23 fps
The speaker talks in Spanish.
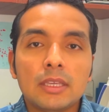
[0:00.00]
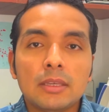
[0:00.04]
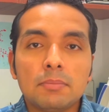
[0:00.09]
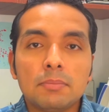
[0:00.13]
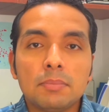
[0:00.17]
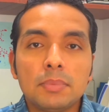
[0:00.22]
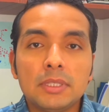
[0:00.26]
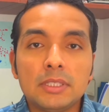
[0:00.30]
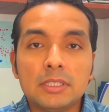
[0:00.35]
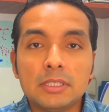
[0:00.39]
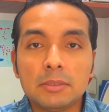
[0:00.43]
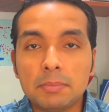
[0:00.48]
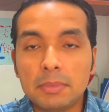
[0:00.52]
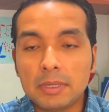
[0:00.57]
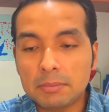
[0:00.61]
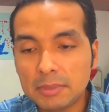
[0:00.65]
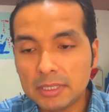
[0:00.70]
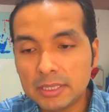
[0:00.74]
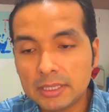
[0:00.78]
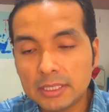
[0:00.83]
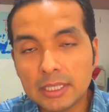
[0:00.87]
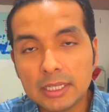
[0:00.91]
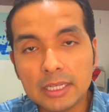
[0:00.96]

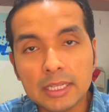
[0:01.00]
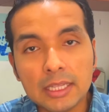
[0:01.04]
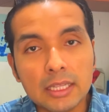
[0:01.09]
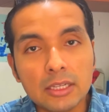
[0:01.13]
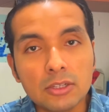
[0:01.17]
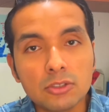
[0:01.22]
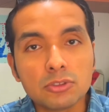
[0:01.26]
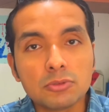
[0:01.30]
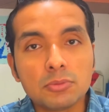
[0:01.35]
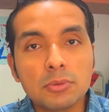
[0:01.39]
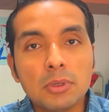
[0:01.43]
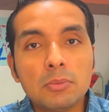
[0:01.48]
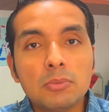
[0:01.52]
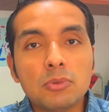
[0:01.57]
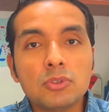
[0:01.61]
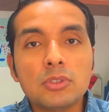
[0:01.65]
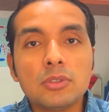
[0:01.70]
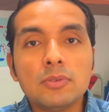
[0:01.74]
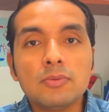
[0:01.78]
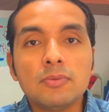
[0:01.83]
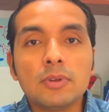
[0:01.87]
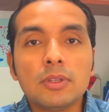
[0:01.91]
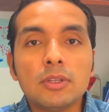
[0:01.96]
principalmente la de los miembros
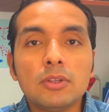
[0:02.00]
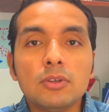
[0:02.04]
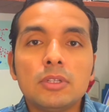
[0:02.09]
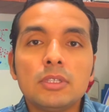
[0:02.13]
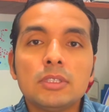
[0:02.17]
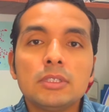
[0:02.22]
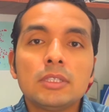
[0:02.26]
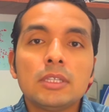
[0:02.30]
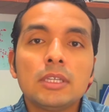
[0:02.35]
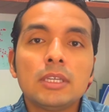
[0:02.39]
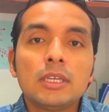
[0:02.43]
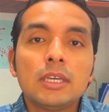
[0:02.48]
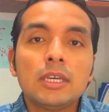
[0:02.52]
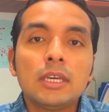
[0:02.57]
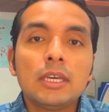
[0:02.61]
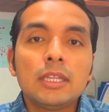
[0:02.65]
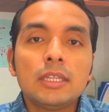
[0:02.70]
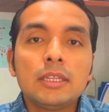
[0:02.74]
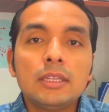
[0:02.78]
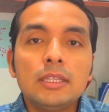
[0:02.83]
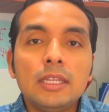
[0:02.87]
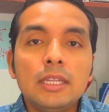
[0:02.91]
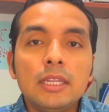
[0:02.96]
inferiores,
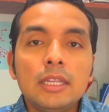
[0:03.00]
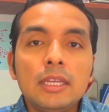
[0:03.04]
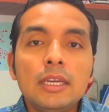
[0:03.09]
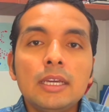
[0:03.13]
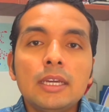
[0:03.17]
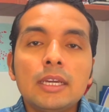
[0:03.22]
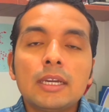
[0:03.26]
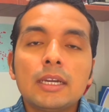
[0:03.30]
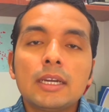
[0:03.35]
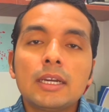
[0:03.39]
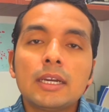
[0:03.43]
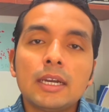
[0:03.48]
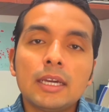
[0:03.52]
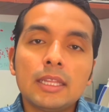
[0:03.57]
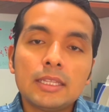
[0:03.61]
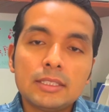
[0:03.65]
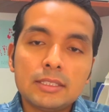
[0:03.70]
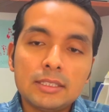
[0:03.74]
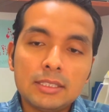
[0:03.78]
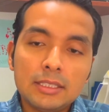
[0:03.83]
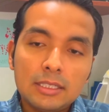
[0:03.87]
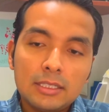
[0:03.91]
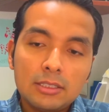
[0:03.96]
tienen cada
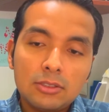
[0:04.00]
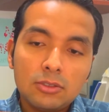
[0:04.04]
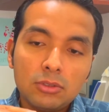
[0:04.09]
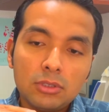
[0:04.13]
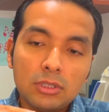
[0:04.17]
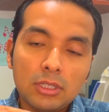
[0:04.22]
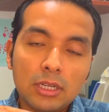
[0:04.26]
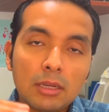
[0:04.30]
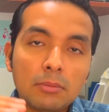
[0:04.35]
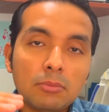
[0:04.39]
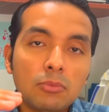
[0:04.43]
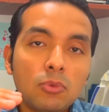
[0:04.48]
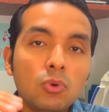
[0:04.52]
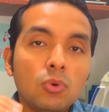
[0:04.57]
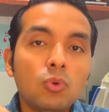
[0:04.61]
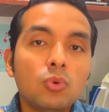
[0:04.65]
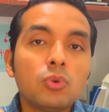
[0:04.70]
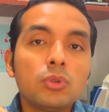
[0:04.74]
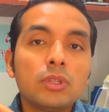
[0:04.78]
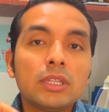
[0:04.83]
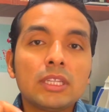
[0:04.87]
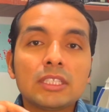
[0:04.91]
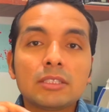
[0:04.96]
cierto tramo
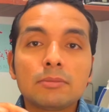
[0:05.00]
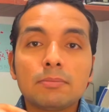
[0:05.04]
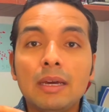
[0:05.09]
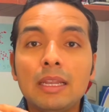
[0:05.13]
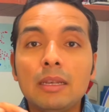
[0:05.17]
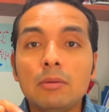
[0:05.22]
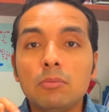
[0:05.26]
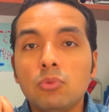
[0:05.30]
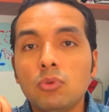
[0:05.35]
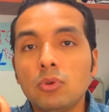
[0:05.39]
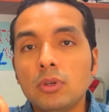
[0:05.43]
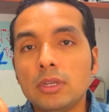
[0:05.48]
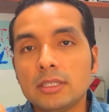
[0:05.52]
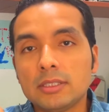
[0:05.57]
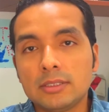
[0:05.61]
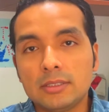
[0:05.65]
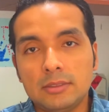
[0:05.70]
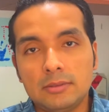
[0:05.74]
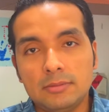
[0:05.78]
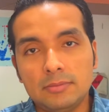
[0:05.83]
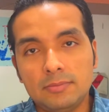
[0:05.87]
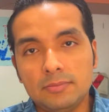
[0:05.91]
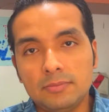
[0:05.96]
unas
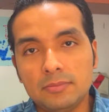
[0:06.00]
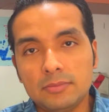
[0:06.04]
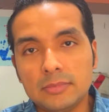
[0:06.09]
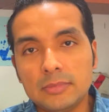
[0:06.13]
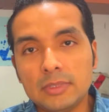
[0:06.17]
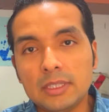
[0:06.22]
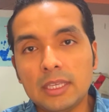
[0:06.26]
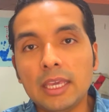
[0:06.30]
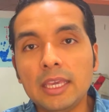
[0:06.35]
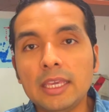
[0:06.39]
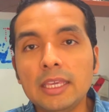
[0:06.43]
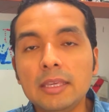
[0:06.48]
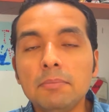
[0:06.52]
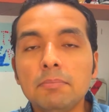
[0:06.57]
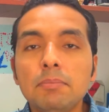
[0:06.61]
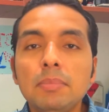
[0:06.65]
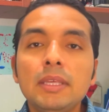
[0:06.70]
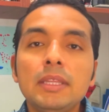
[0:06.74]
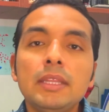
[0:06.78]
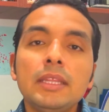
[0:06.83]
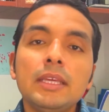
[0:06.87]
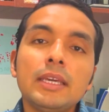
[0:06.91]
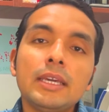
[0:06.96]
válvulas que
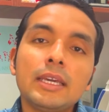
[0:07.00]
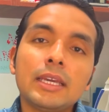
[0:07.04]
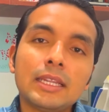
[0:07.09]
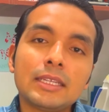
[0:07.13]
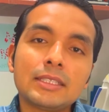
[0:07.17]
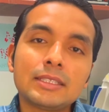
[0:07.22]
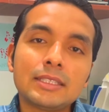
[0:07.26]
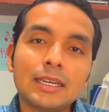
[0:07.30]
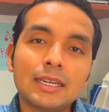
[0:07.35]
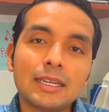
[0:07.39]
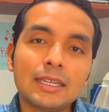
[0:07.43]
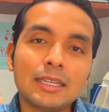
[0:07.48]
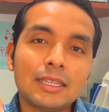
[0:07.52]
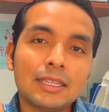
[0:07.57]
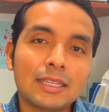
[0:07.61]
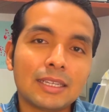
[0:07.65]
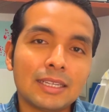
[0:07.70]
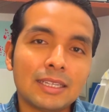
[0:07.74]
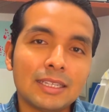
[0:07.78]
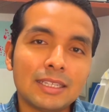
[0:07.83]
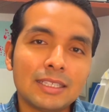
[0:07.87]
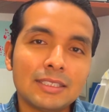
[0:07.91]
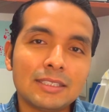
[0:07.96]
impiden que la sangre
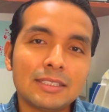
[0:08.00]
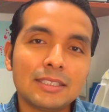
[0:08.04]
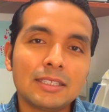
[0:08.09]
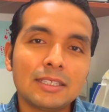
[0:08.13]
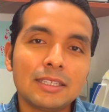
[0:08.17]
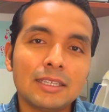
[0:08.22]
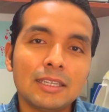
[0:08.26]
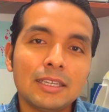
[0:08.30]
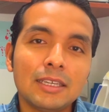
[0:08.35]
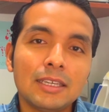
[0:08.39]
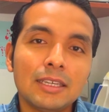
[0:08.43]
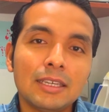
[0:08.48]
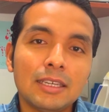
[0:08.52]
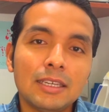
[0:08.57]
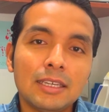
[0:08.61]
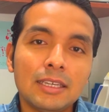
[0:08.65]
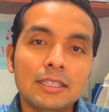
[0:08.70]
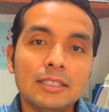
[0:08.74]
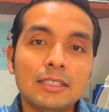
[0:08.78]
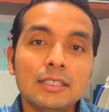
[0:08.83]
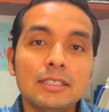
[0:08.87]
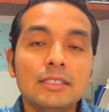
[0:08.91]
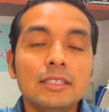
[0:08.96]
regrese.
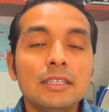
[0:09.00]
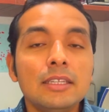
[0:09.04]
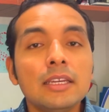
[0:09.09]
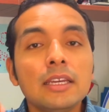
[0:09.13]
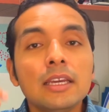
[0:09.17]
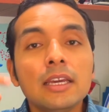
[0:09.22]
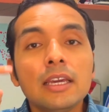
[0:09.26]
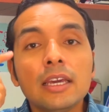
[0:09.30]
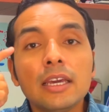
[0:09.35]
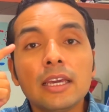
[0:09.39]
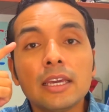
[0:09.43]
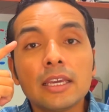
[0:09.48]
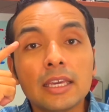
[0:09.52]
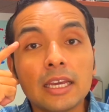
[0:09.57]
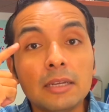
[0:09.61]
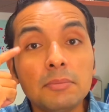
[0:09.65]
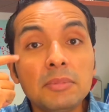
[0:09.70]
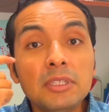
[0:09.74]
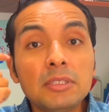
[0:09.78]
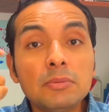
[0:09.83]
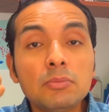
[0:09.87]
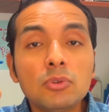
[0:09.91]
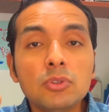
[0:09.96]
Es decir, que al
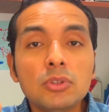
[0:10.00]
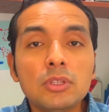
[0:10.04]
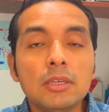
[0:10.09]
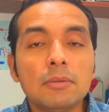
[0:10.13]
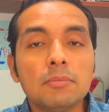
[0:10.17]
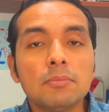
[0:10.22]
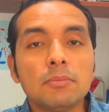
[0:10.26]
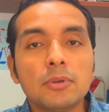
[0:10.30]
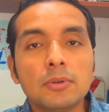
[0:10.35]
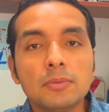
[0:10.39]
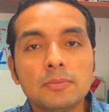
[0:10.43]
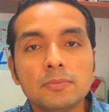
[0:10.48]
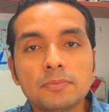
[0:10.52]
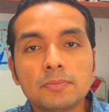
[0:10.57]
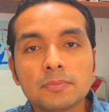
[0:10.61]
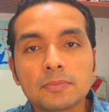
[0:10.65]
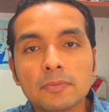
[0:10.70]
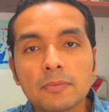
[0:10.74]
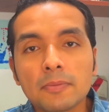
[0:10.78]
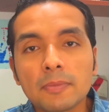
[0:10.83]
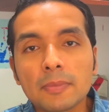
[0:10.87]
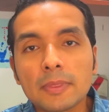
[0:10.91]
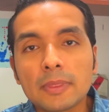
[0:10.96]
mismo tiempo
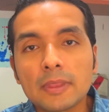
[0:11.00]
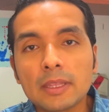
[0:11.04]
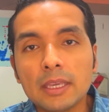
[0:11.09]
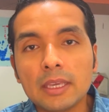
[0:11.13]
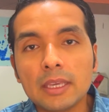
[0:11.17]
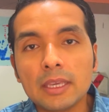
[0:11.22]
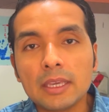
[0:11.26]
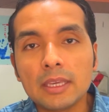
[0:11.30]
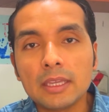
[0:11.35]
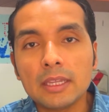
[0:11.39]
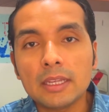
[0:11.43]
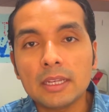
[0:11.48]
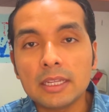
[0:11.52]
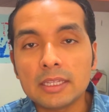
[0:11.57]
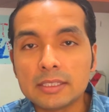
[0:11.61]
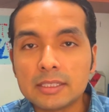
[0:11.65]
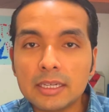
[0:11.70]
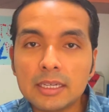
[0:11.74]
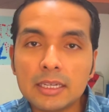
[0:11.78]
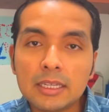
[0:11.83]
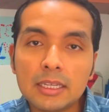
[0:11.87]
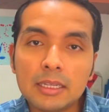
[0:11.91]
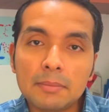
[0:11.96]
que la
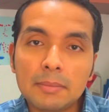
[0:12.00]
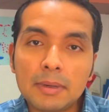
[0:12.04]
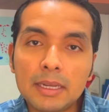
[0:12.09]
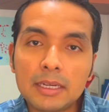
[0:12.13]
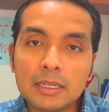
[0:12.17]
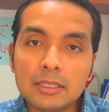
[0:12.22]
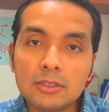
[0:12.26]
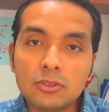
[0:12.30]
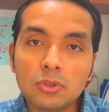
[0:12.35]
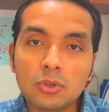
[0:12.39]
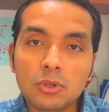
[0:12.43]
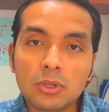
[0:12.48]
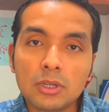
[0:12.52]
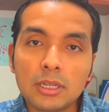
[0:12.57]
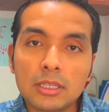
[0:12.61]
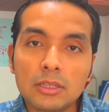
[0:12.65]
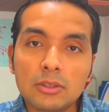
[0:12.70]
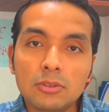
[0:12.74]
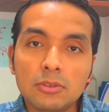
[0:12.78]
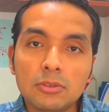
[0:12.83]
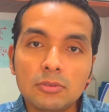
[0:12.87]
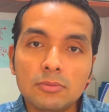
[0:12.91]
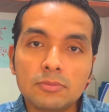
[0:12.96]
sangre va
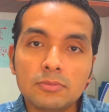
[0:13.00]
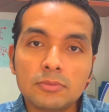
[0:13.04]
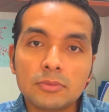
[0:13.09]
retornando